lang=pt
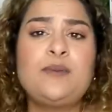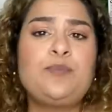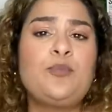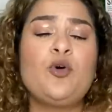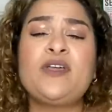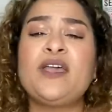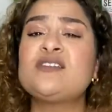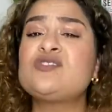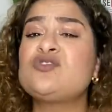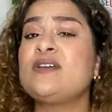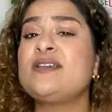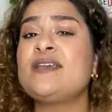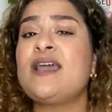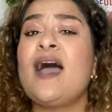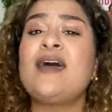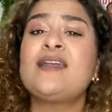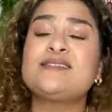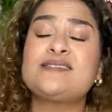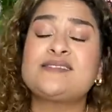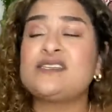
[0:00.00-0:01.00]
E por que
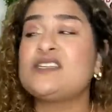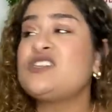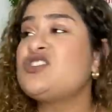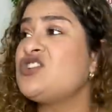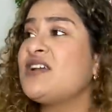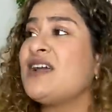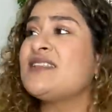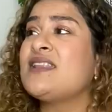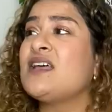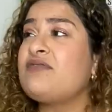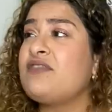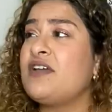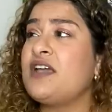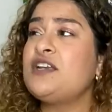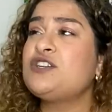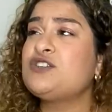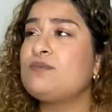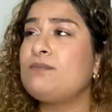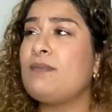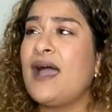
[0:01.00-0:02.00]
sonhar e se sentir cada
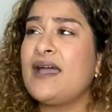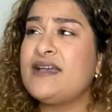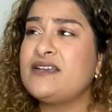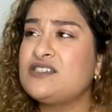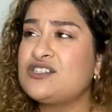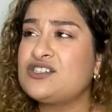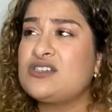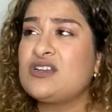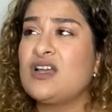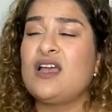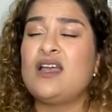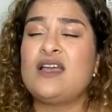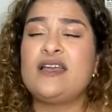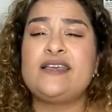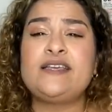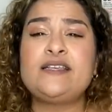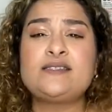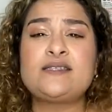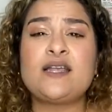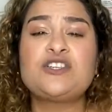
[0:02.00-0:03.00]
vez mais
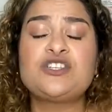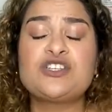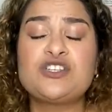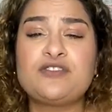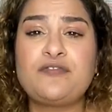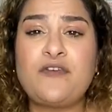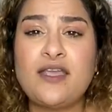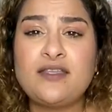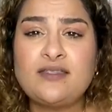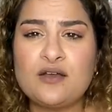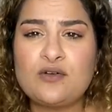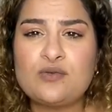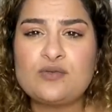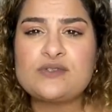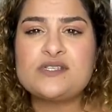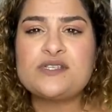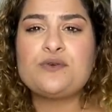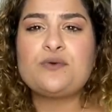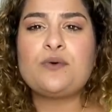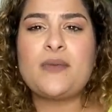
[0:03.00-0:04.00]
insatisfeita
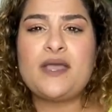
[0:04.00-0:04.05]
consigo